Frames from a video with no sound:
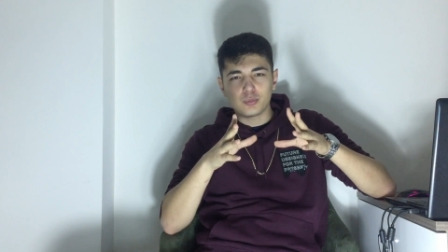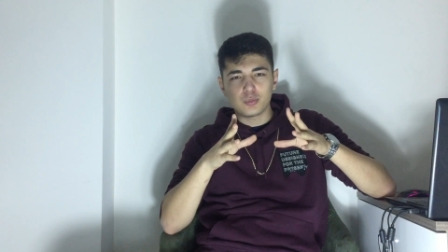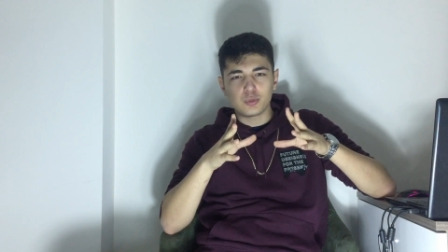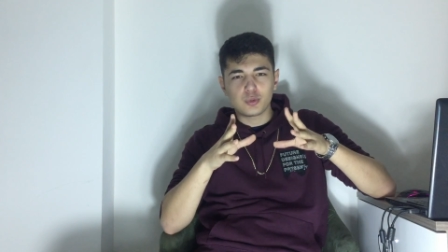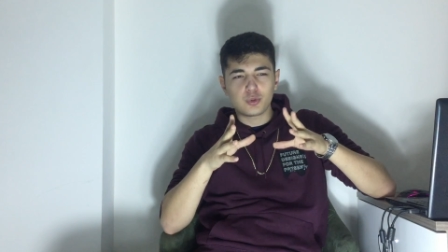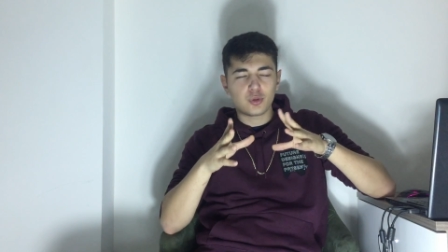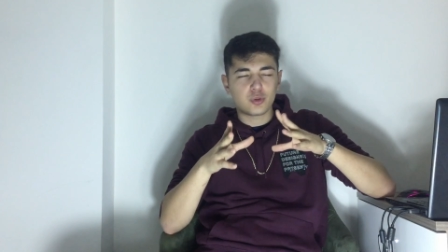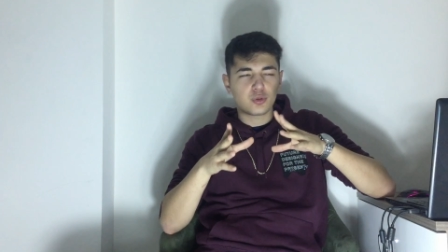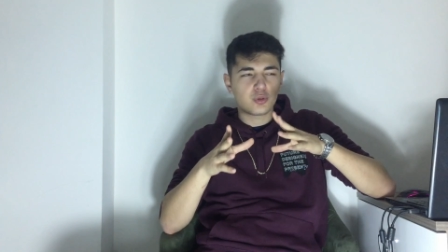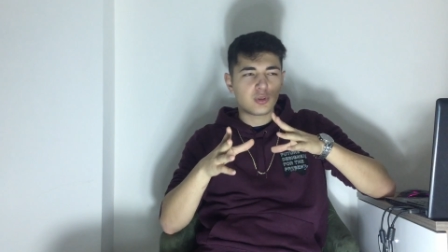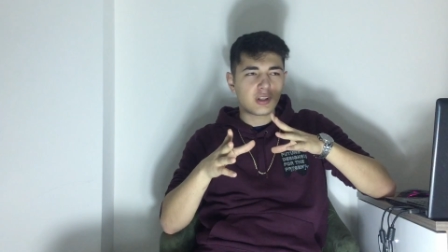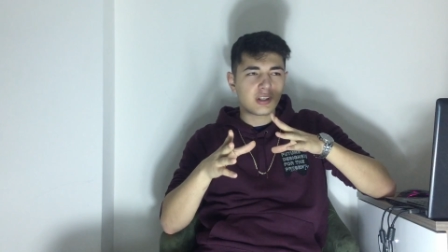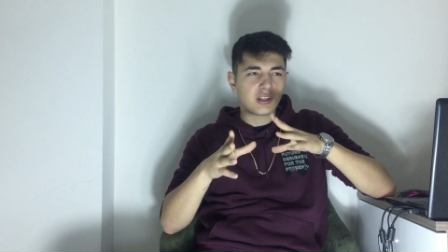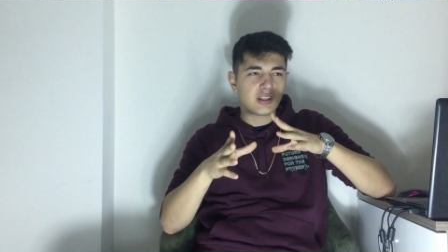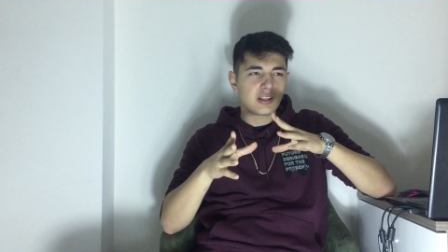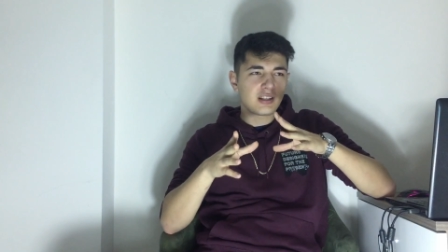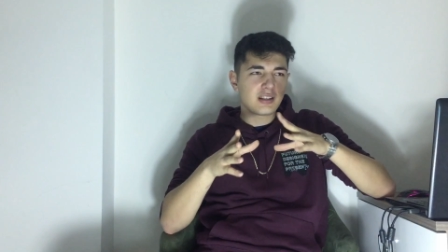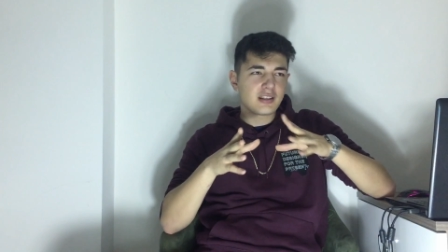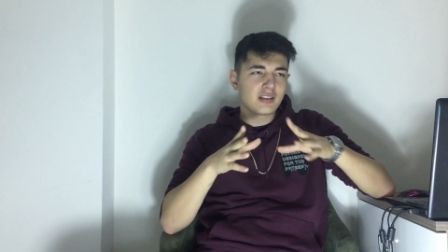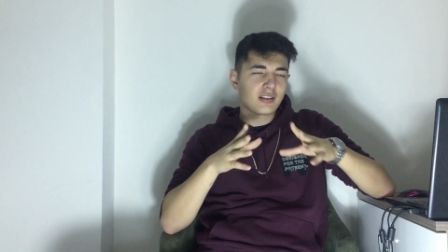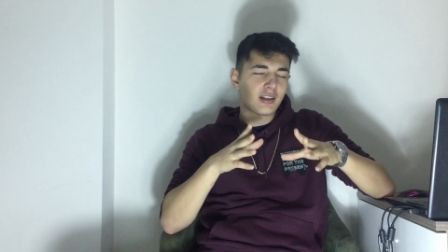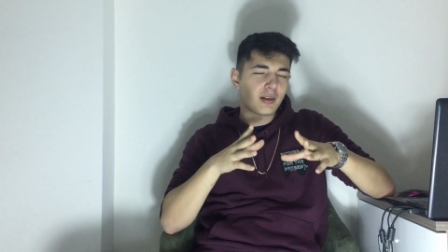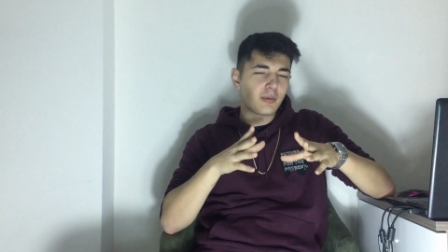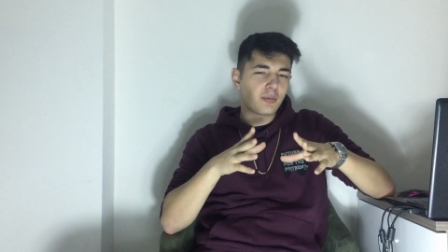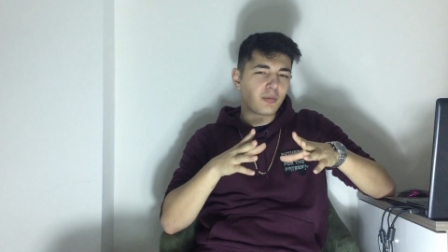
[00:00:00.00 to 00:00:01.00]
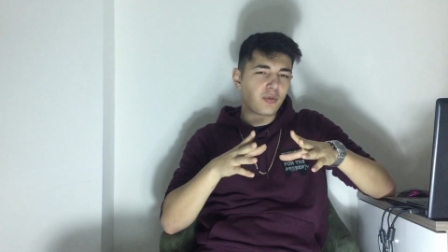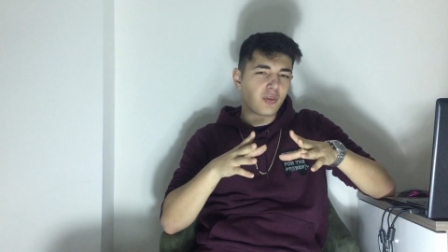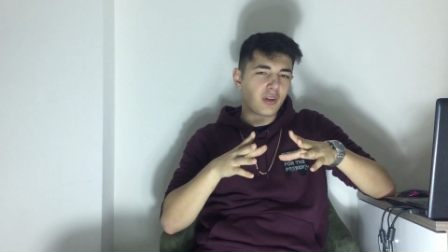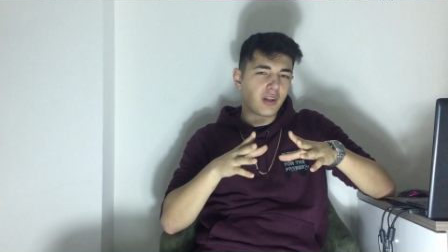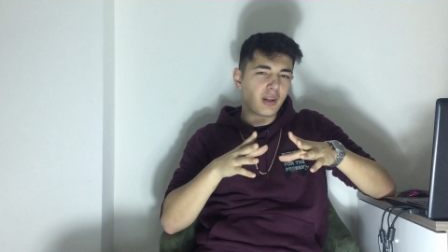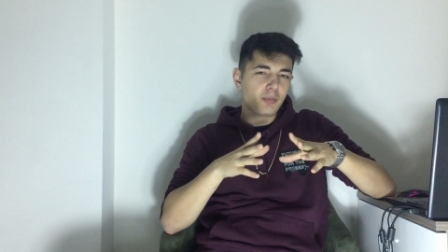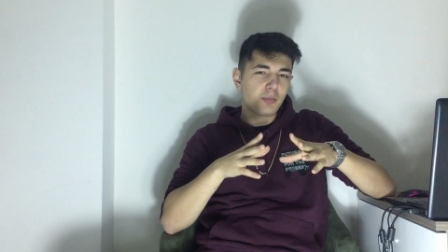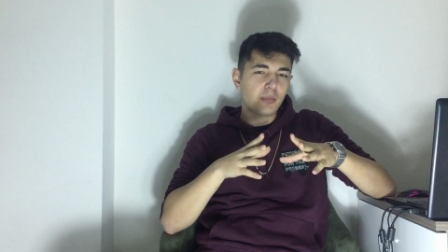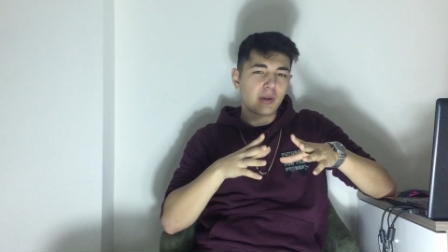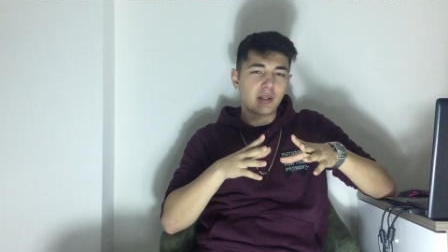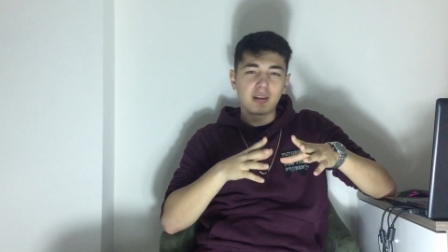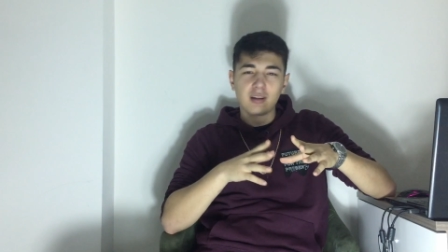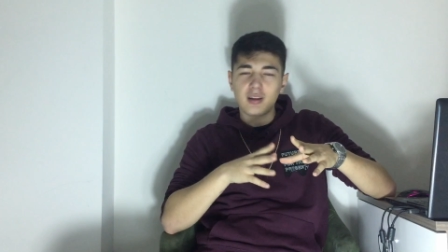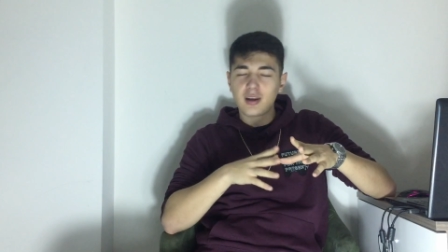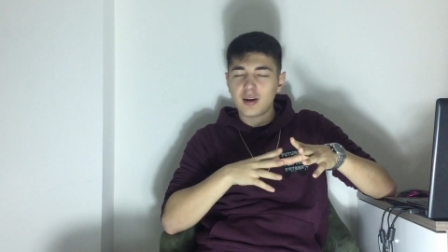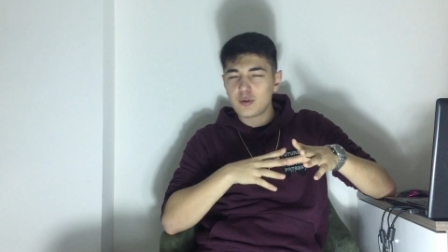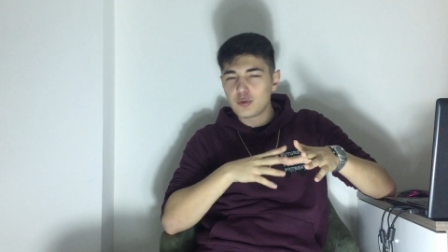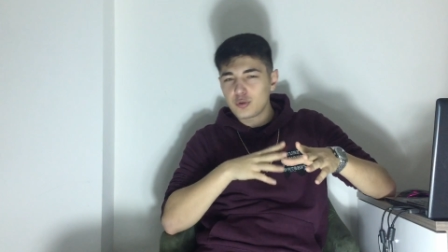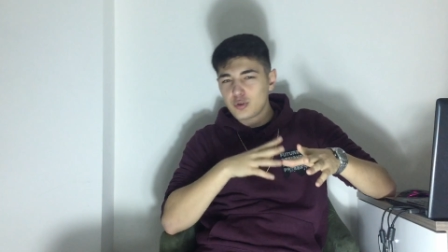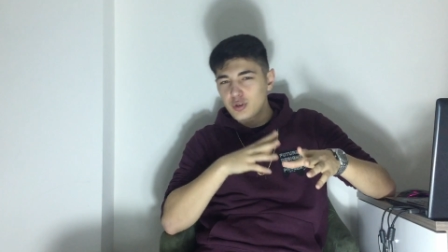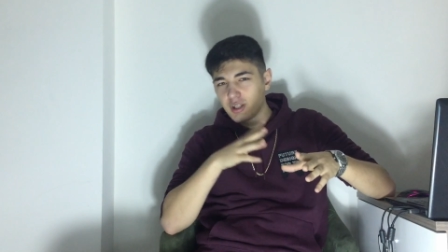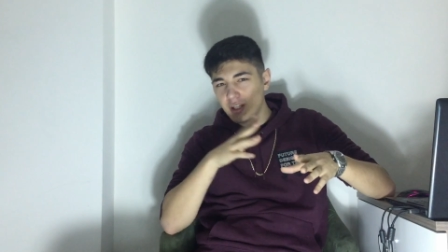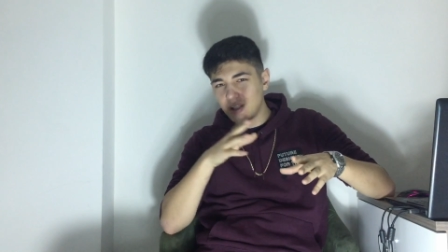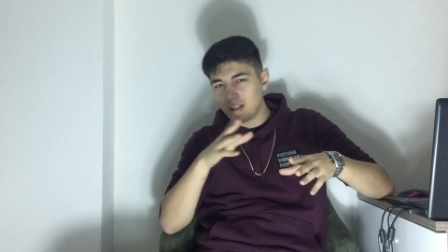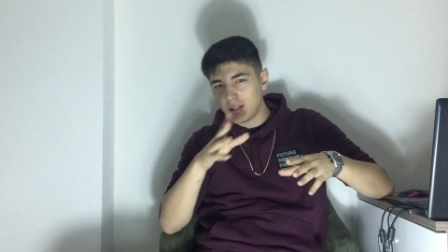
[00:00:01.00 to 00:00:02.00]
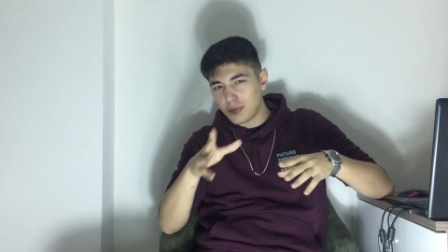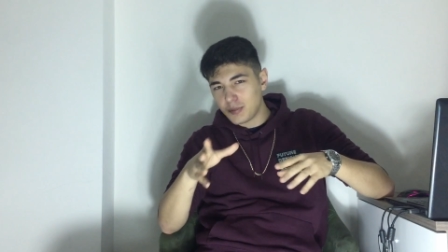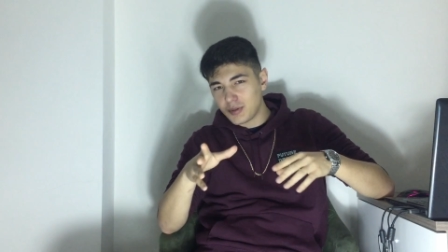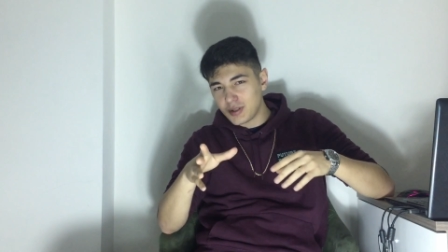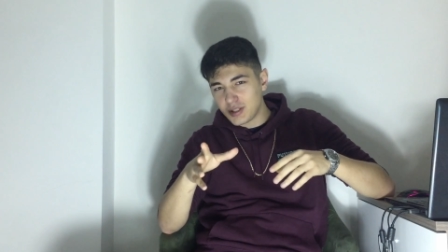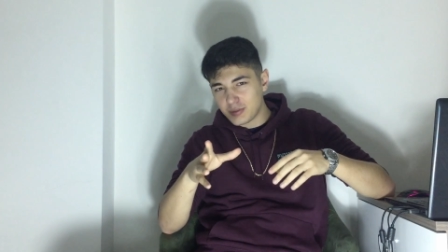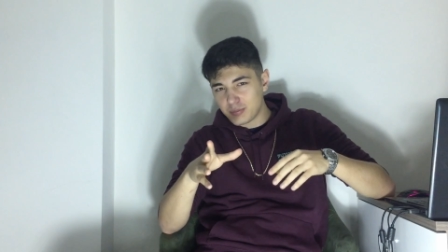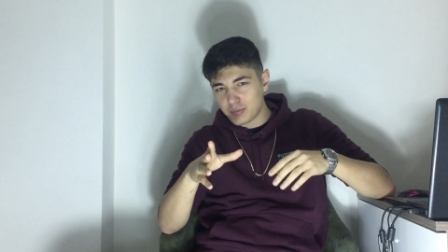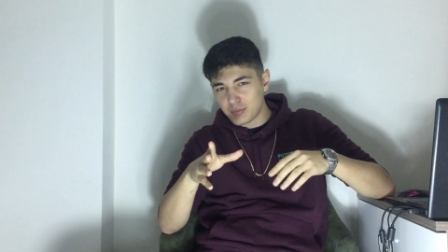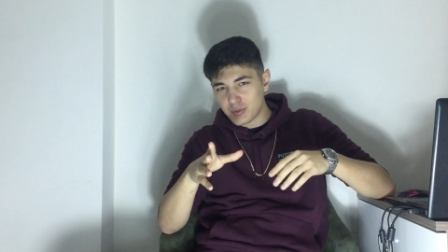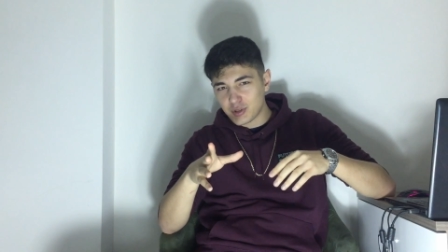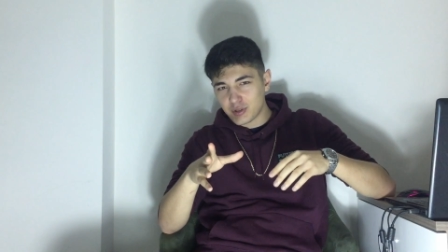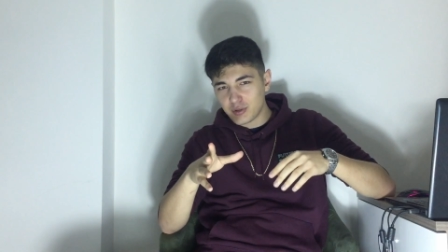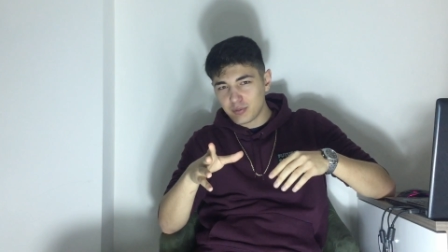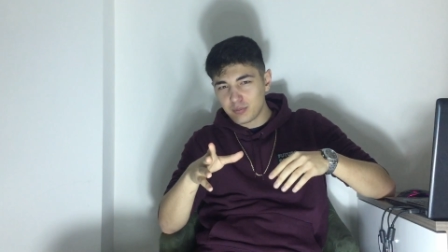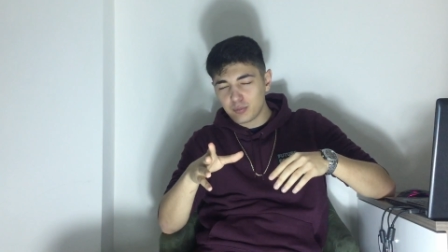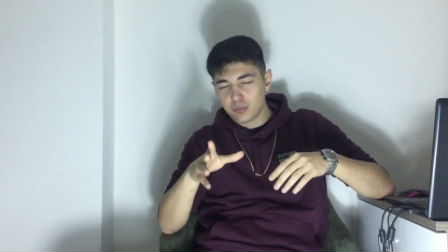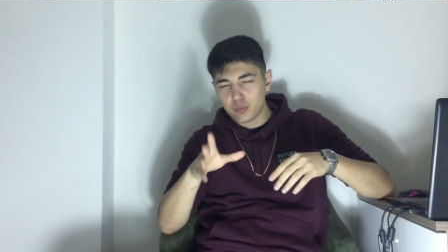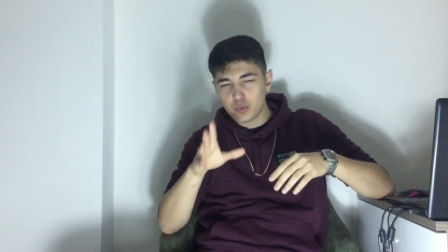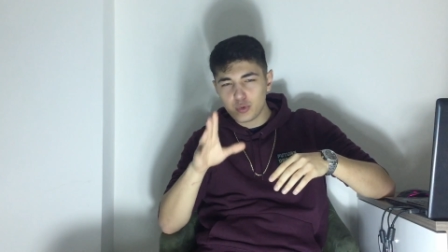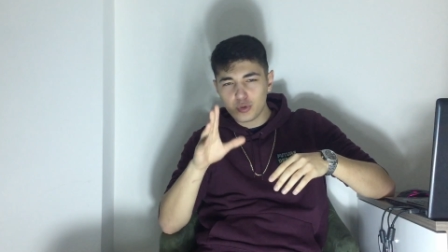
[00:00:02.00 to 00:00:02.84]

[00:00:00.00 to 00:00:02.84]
Bu konudaki hislerimi falan ben daha önceden de belirtmiştim.